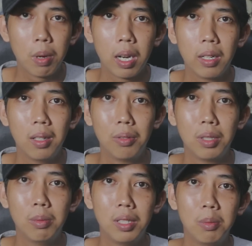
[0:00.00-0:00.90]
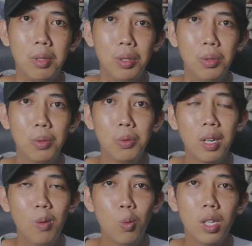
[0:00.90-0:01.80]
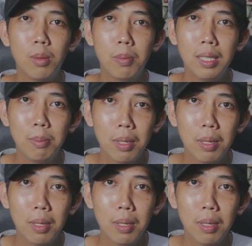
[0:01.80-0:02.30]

My love teman-teman itu uang buat beli